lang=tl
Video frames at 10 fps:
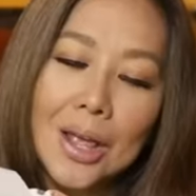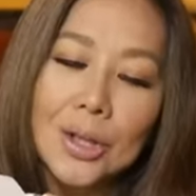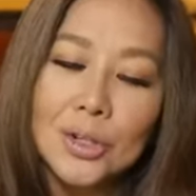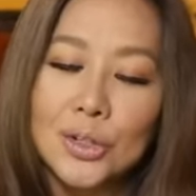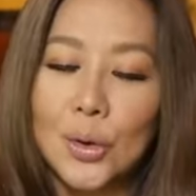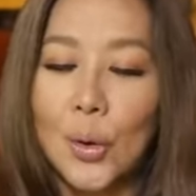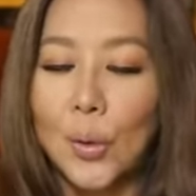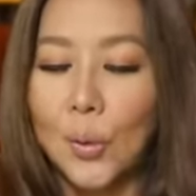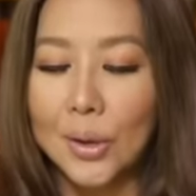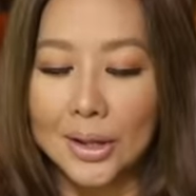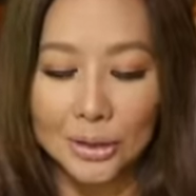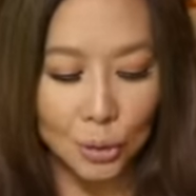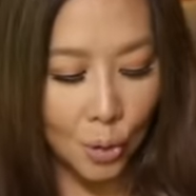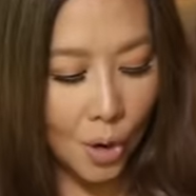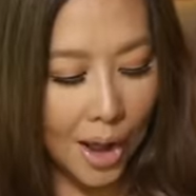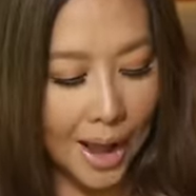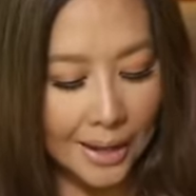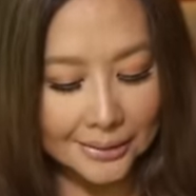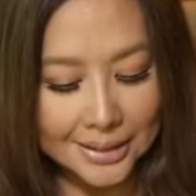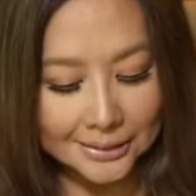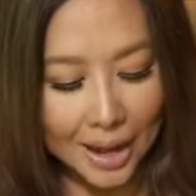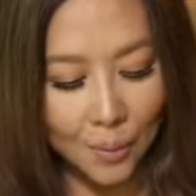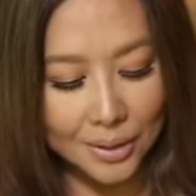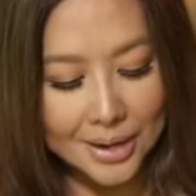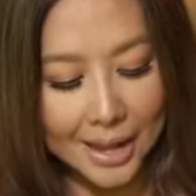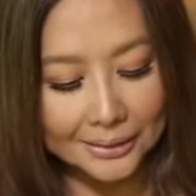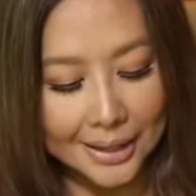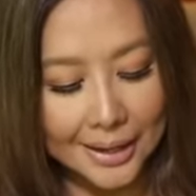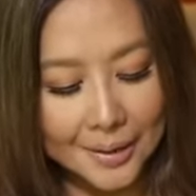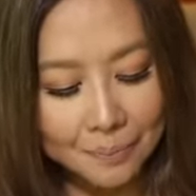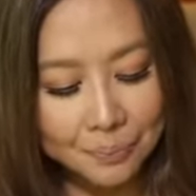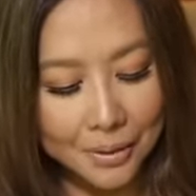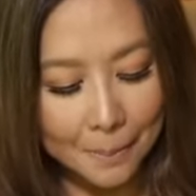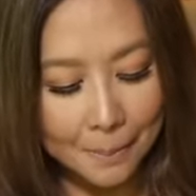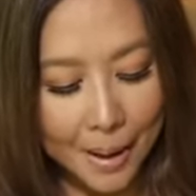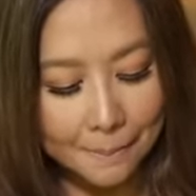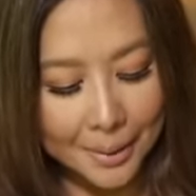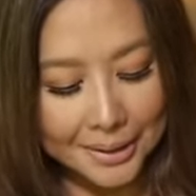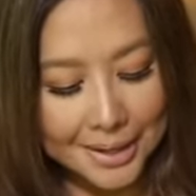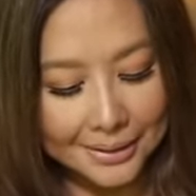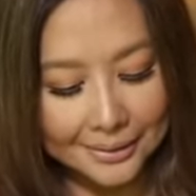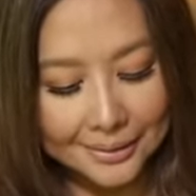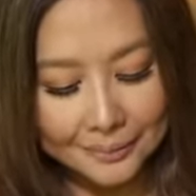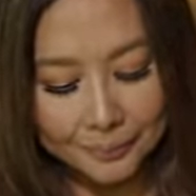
So, ito ang tinatawag nating pampakit.